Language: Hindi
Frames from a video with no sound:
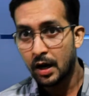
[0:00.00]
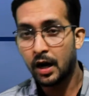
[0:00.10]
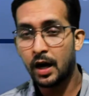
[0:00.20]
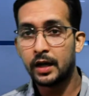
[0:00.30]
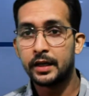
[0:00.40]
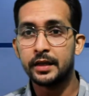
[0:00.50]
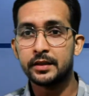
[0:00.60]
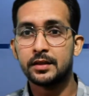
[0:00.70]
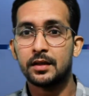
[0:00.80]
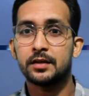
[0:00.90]

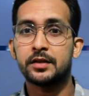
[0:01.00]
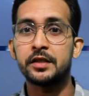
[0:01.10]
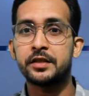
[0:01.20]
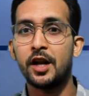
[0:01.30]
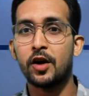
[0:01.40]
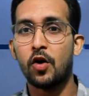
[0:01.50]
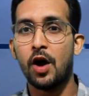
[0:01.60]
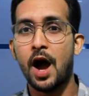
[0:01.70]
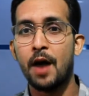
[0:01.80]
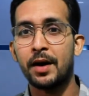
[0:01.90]
इस सिलसिले को
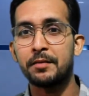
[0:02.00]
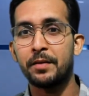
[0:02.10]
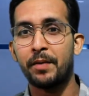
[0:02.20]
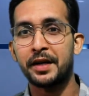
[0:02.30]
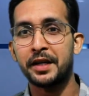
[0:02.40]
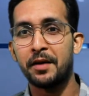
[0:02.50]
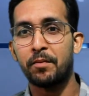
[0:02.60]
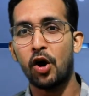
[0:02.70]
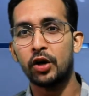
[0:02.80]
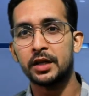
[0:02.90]
आम आदमी पार्टी ने
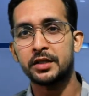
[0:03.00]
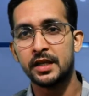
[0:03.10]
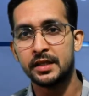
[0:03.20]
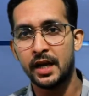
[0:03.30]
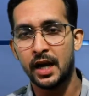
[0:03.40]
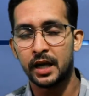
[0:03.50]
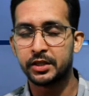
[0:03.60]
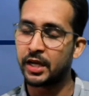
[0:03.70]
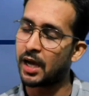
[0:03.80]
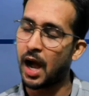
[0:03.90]
बहुत अच्छे से
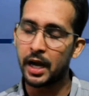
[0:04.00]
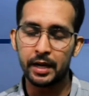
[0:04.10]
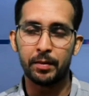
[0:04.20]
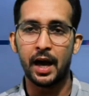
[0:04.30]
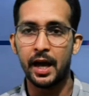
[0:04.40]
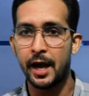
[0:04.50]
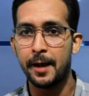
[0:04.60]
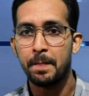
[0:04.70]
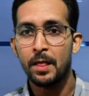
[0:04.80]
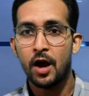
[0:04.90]
अच्छे आगे बढ़ाया
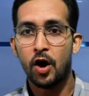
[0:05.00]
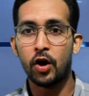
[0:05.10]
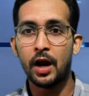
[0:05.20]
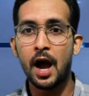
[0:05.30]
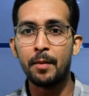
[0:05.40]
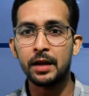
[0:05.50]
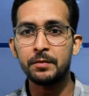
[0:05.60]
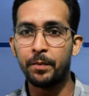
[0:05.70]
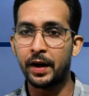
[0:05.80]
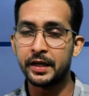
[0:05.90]
है और आम
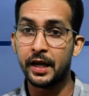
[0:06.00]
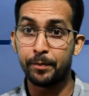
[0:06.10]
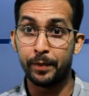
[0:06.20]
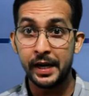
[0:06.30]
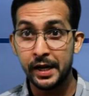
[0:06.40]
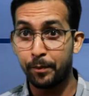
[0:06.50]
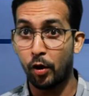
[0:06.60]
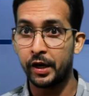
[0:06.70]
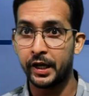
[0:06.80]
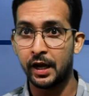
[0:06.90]
आदमी पार्टी एक पहली
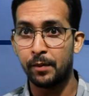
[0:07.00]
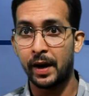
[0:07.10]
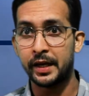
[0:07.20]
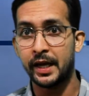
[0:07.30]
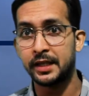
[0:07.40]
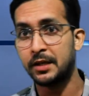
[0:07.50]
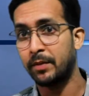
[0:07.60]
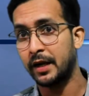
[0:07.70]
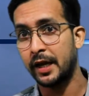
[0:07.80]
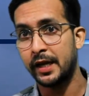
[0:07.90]
पॉलिटिकल पार्टी ऐसी
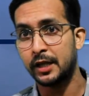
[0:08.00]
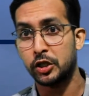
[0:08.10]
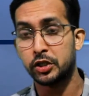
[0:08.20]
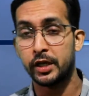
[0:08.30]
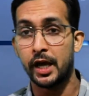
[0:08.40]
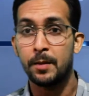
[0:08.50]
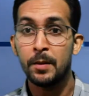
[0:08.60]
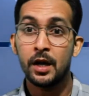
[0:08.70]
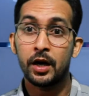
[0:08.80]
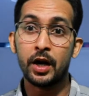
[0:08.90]
बन गई है जिसने
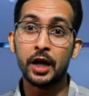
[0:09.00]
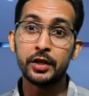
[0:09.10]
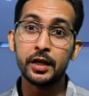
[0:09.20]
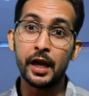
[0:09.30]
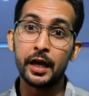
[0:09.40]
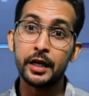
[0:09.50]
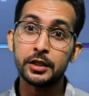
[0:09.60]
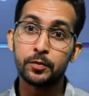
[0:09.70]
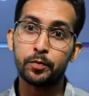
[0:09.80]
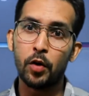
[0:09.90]
राशन के
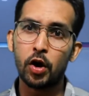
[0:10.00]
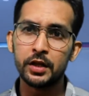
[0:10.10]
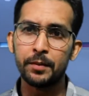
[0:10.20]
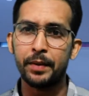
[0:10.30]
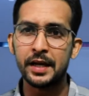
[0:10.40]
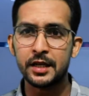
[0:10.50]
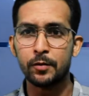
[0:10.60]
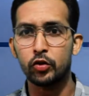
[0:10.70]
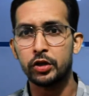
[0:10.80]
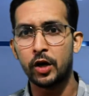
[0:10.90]
इस बहुत ही
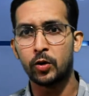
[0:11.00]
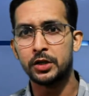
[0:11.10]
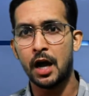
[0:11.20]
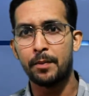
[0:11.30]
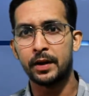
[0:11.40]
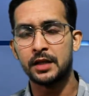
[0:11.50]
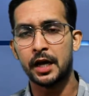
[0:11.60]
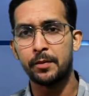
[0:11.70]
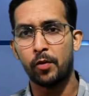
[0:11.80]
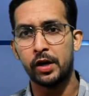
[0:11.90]
बेसिक मुद्दे को जहां पर
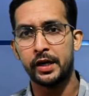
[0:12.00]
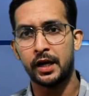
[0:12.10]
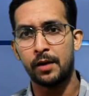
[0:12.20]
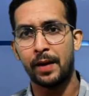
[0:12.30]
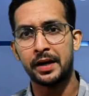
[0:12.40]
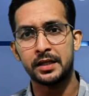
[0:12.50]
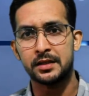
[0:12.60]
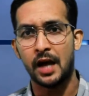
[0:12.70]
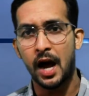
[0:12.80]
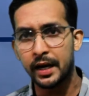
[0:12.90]
सारी पॉलिटिकल
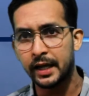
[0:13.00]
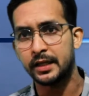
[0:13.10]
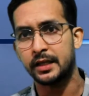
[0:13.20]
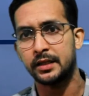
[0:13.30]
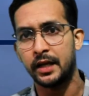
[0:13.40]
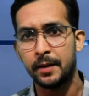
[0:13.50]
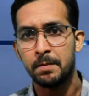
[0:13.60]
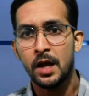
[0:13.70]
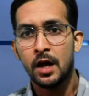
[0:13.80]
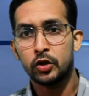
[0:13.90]
पार्टीज़ ध्यान नहीं देती हैं
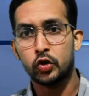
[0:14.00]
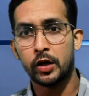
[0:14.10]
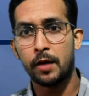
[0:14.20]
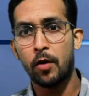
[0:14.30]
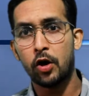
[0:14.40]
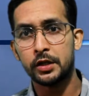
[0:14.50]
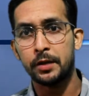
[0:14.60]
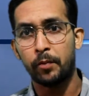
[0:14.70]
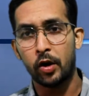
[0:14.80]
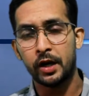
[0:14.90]
जो कि बहुत
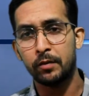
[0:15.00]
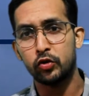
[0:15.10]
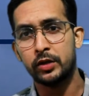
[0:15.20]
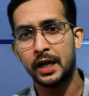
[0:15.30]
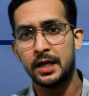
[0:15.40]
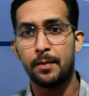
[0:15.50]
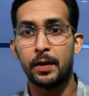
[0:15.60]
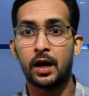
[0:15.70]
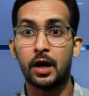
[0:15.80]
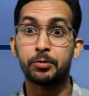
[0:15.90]
इंपॉर्टेंट मुद्दा है जहां
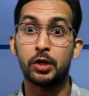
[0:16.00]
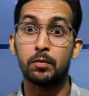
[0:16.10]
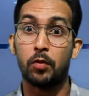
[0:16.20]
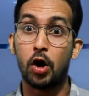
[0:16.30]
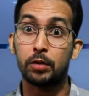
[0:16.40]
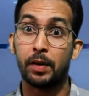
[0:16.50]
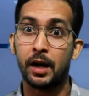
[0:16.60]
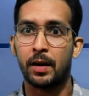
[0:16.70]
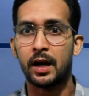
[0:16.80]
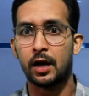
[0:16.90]
पर करप्शन बहुत
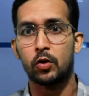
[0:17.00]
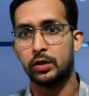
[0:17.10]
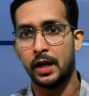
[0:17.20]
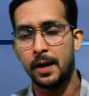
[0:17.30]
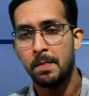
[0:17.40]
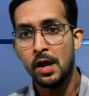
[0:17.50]
भर भर कर होता है